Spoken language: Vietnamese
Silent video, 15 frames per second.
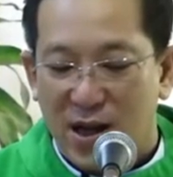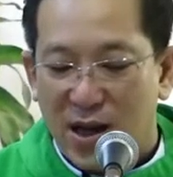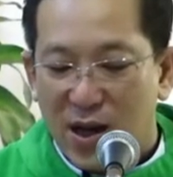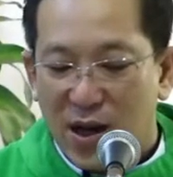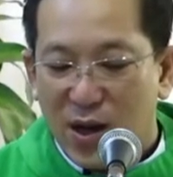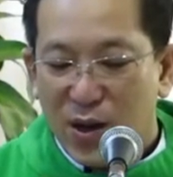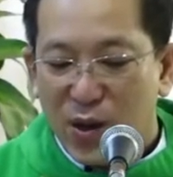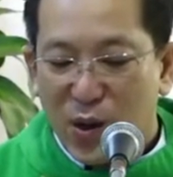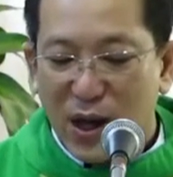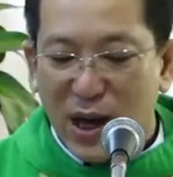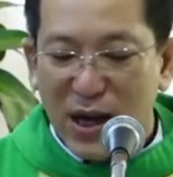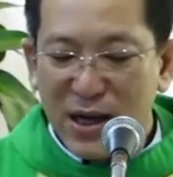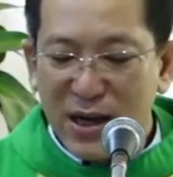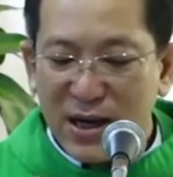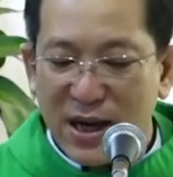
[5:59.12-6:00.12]
Lo
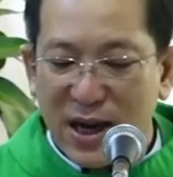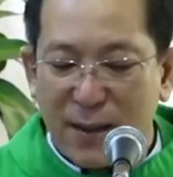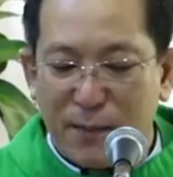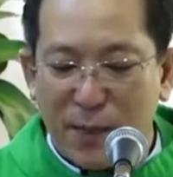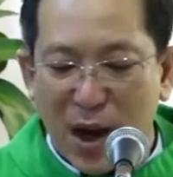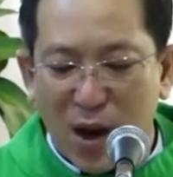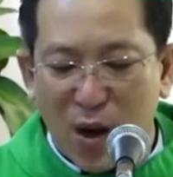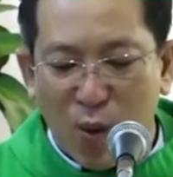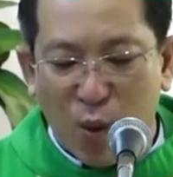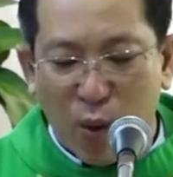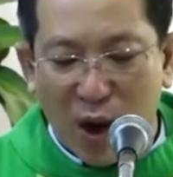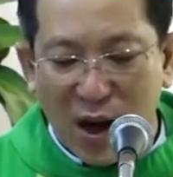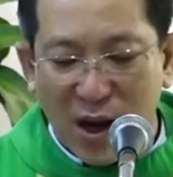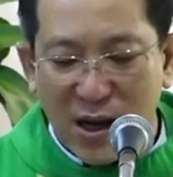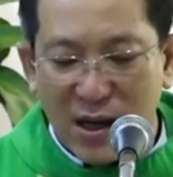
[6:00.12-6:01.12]
lắng là băn
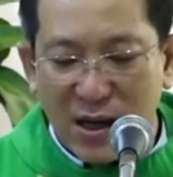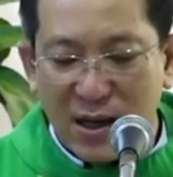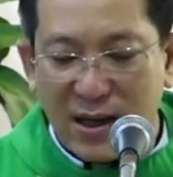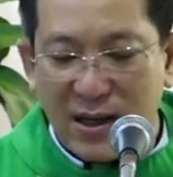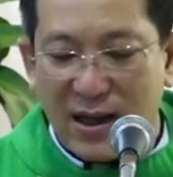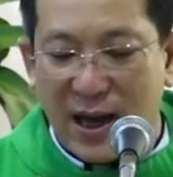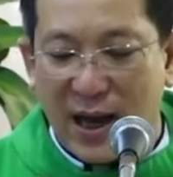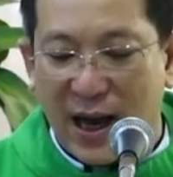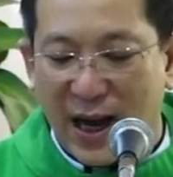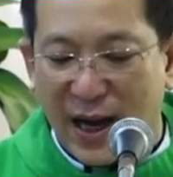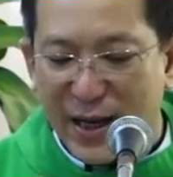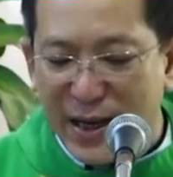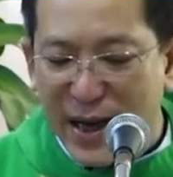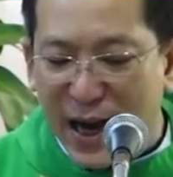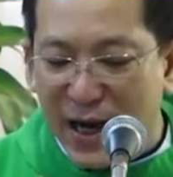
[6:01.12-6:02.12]
khoăn, là
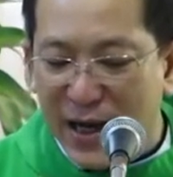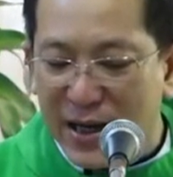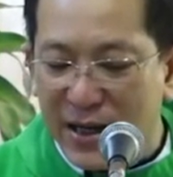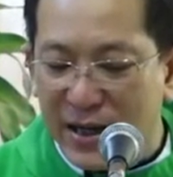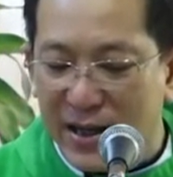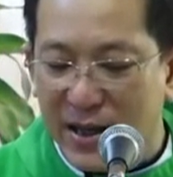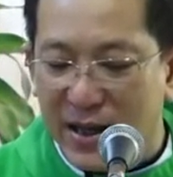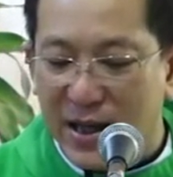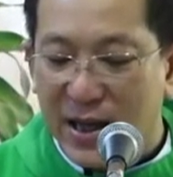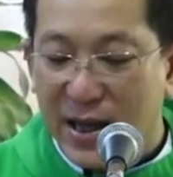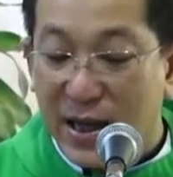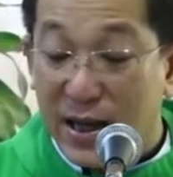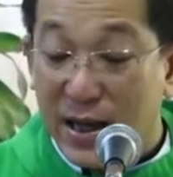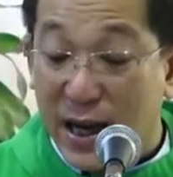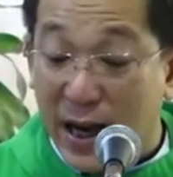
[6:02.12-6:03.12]
áy náy,
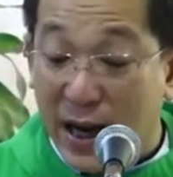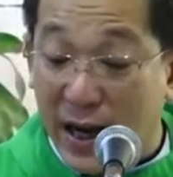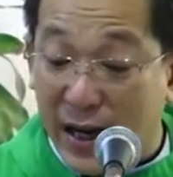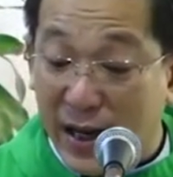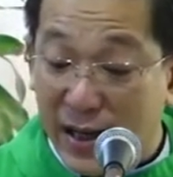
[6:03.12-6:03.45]
là e